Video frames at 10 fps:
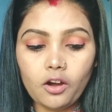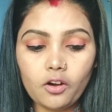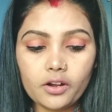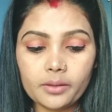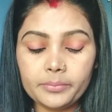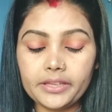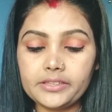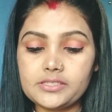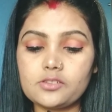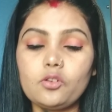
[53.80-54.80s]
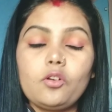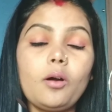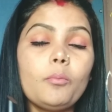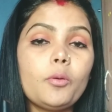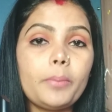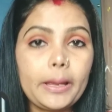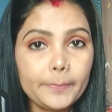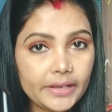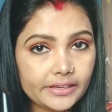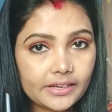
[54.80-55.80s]
और हमने इसको कॉम्बो
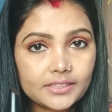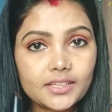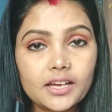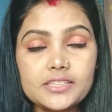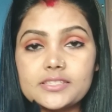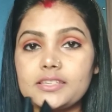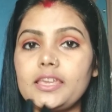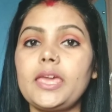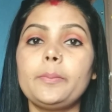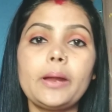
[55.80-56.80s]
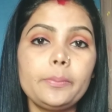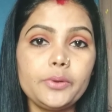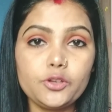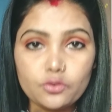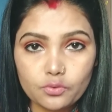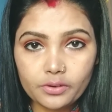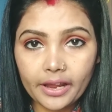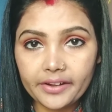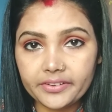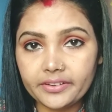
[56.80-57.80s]
पैक में लिया था इसकी एमआरपी
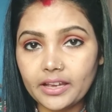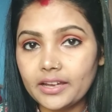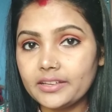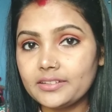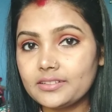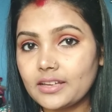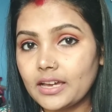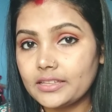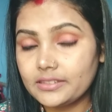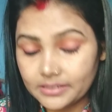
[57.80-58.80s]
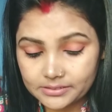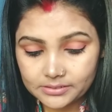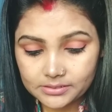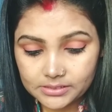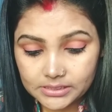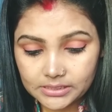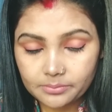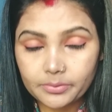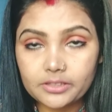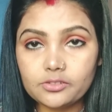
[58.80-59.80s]
299 आई थिंक
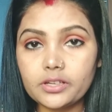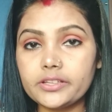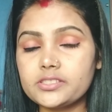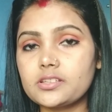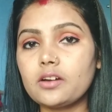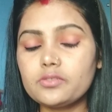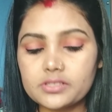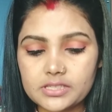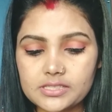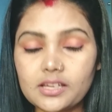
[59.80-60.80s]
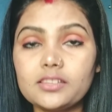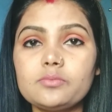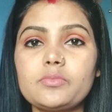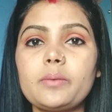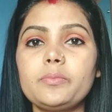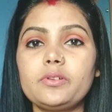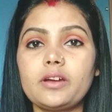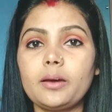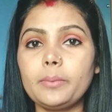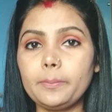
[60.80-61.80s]
थी बट डिस्काउंट के साथ
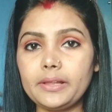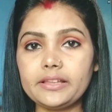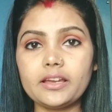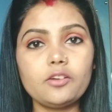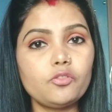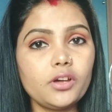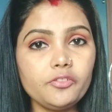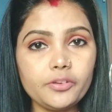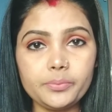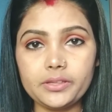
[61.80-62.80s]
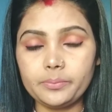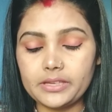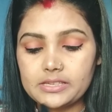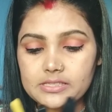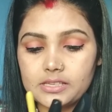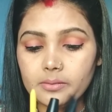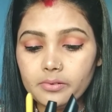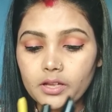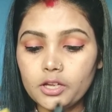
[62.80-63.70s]
हमें मिल गया 150 में ये सब